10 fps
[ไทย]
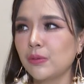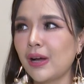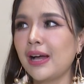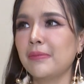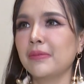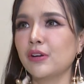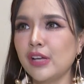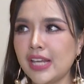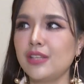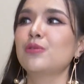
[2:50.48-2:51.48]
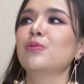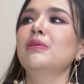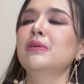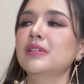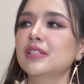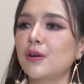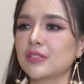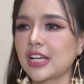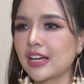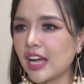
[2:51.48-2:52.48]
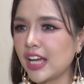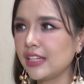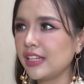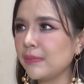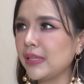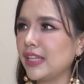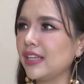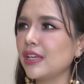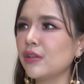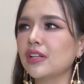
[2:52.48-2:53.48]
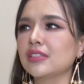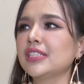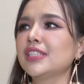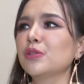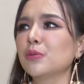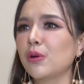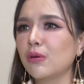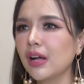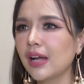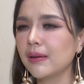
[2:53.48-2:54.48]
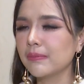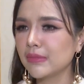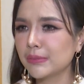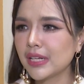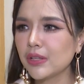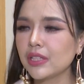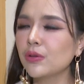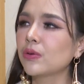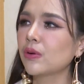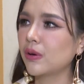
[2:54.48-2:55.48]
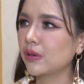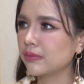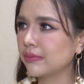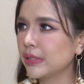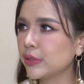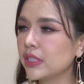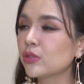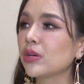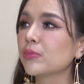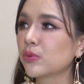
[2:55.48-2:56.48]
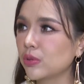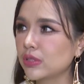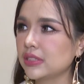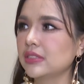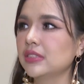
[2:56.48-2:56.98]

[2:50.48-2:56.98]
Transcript: ว่าก็เห็นอยู่ว่าแบบเออออกจากค่ายนี้เป็นอย่างนี้นะจริงๆหนูมองว่ามันไม่ได้อยู่ที่องค์กรมันอยู่ที่ตัวบุคคล